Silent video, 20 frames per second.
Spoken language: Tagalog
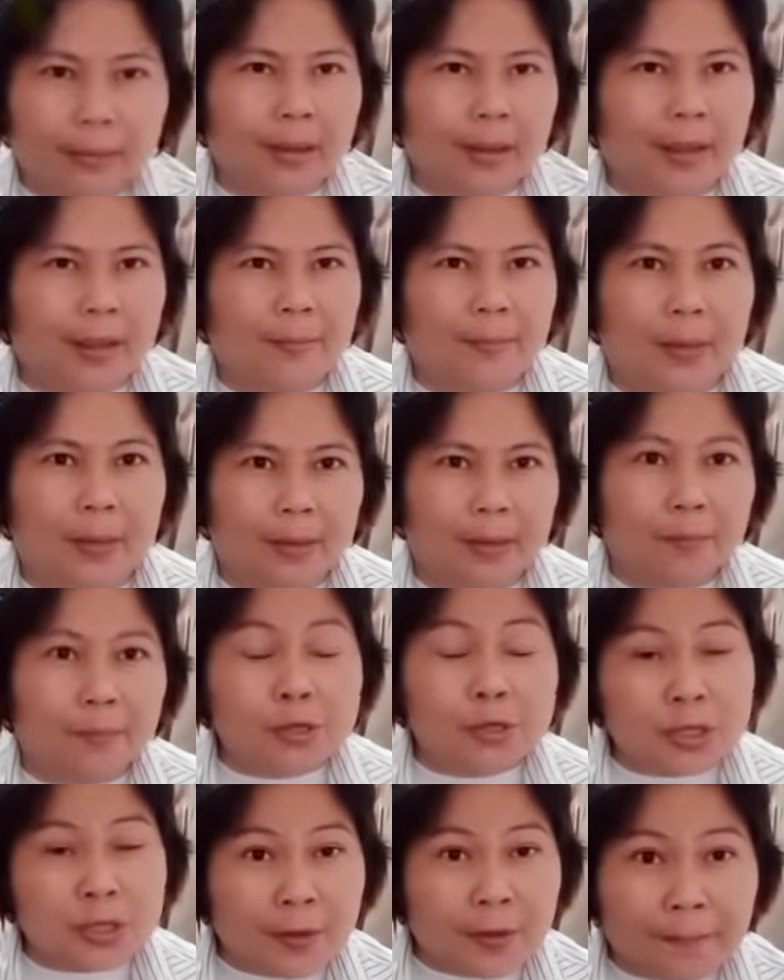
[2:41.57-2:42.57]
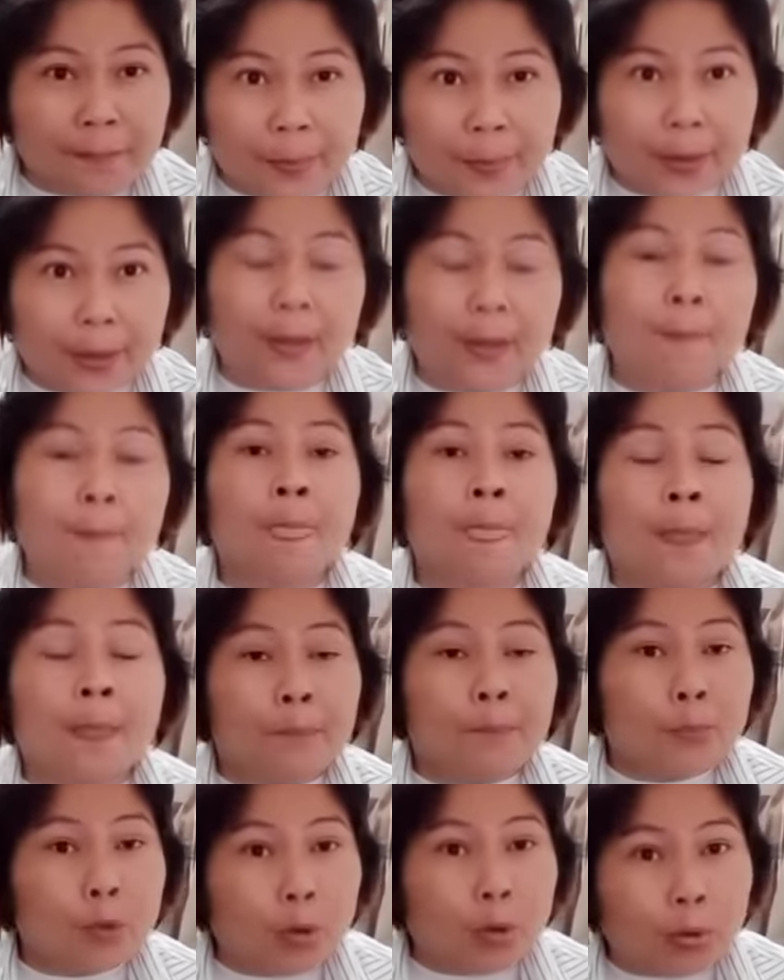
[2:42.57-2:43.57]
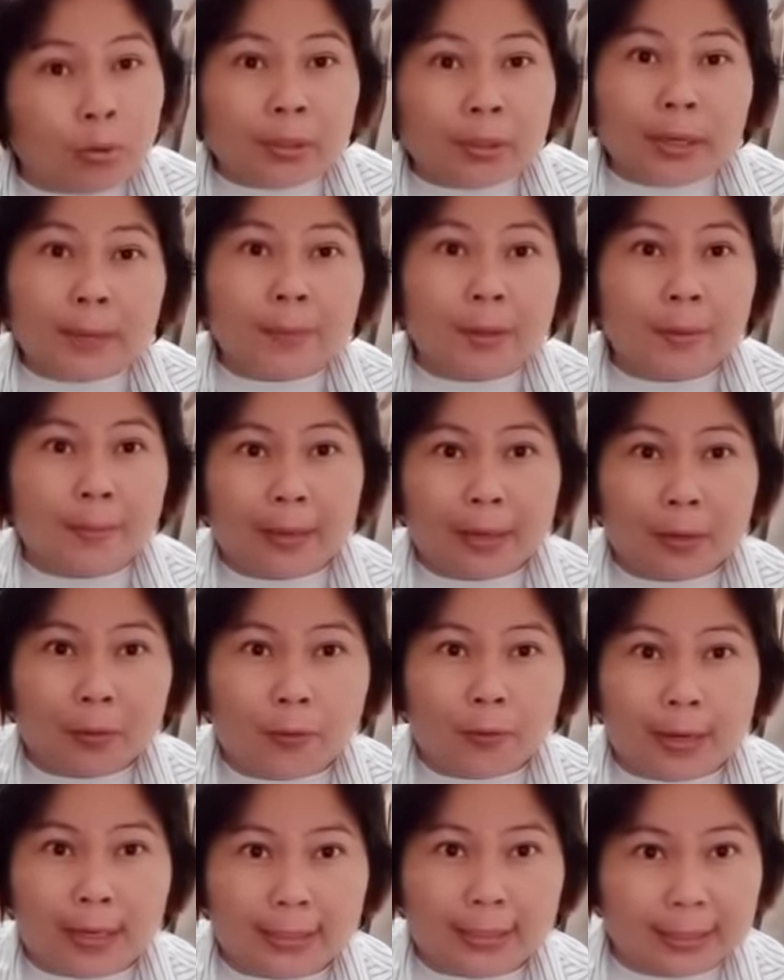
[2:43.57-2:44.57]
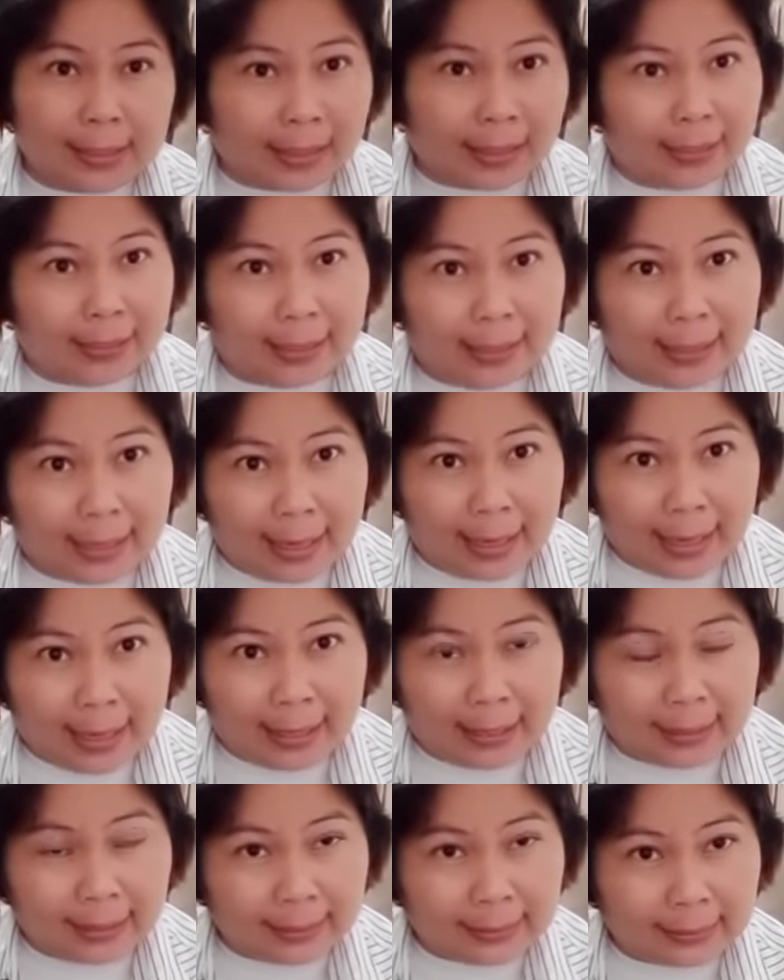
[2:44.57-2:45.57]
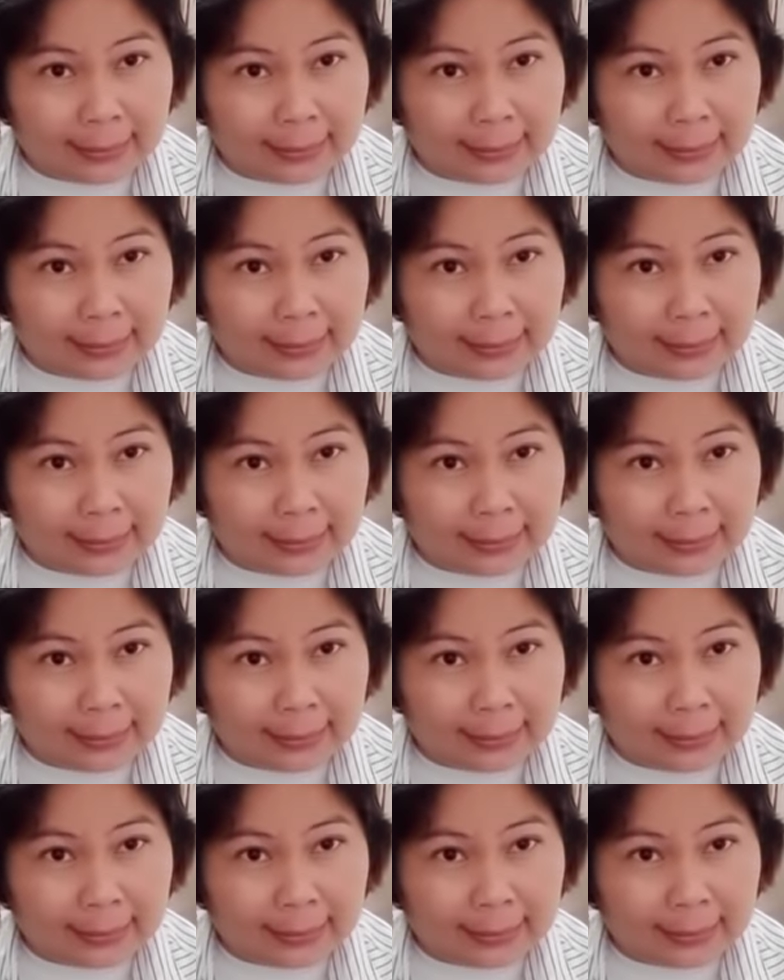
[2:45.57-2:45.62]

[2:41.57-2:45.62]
kay Pilip. Siyempre, doon kami maniwala sa kanila.